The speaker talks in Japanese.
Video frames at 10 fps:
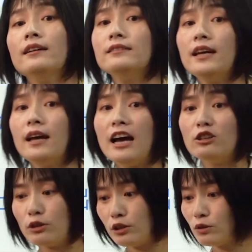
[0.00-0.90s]
で、あ
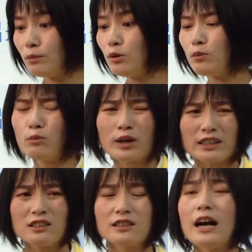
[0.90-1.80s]
の、人ももう
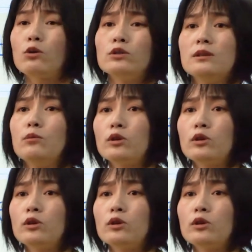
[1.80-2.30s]
昔に過去にも